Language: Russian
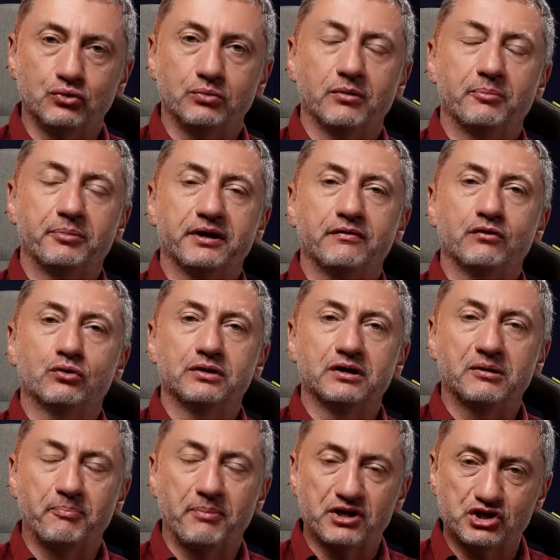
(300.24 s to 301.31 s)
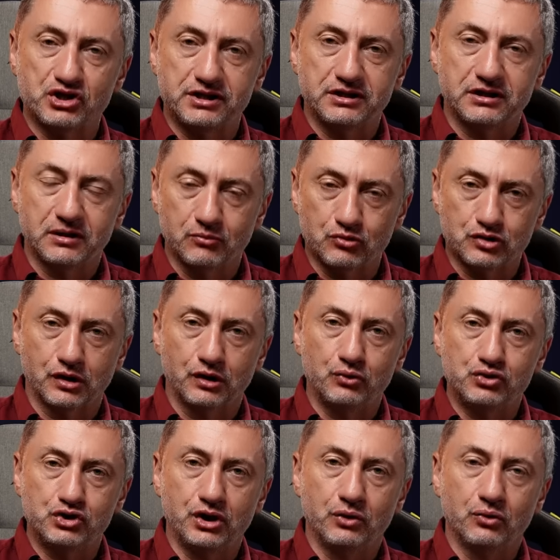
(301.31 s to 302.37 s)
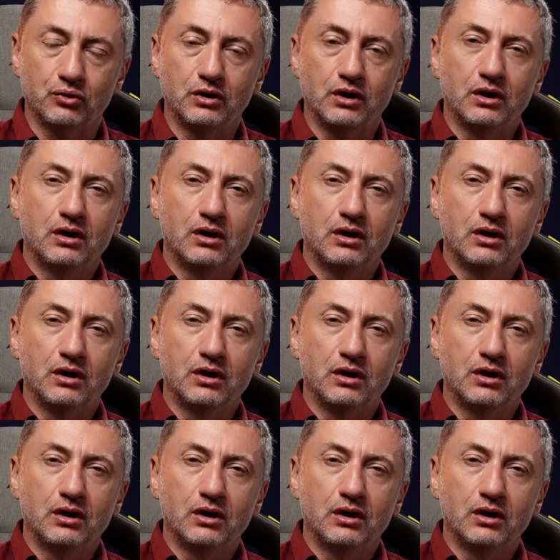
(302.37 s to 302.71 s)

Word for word: тюрьмах, приговоренные к пожизненному заключению,